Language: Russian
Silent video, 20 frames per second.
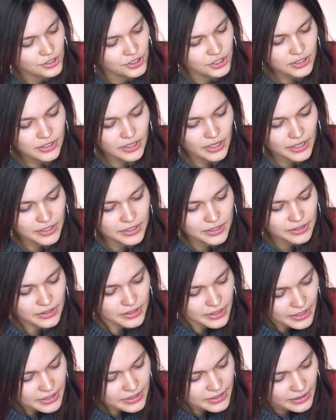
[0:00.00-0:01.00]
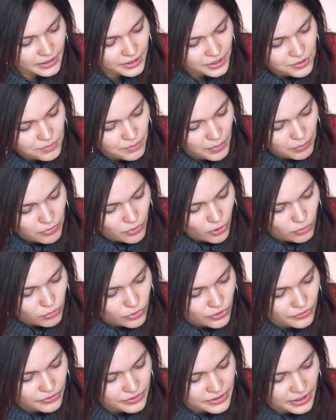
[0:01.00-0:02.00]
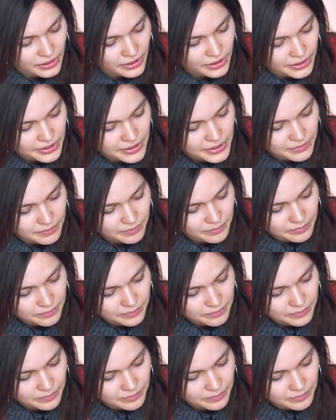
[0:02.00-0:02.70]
Чисто ради интереса я, конечно, попробую его закрыть.